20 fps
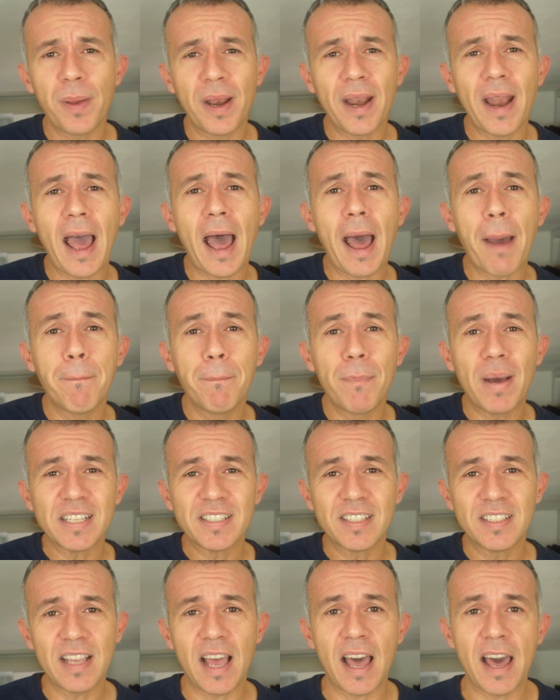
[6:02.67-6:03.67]
per
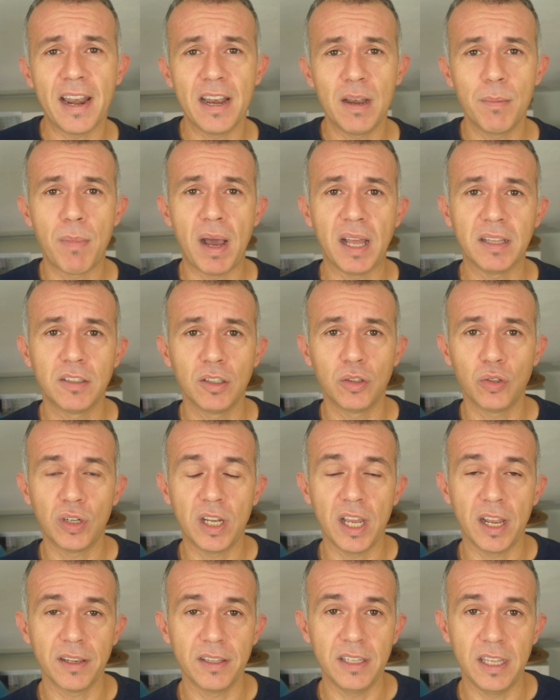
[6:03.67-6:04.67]
abbassare il battito
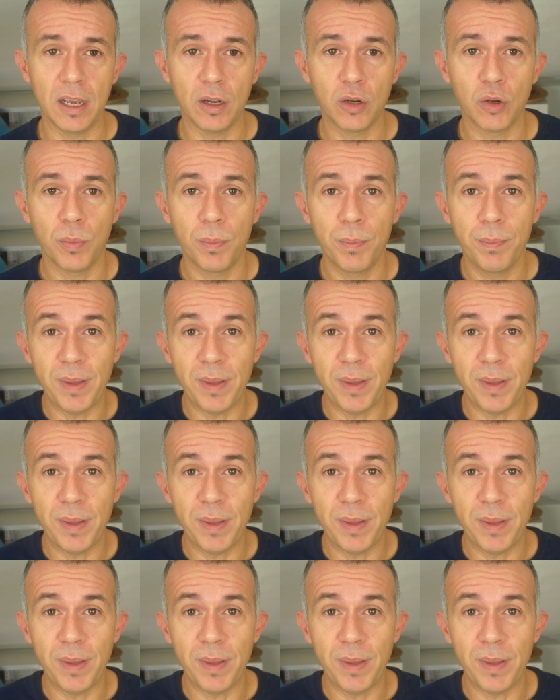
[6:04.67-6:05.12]
cardiaco.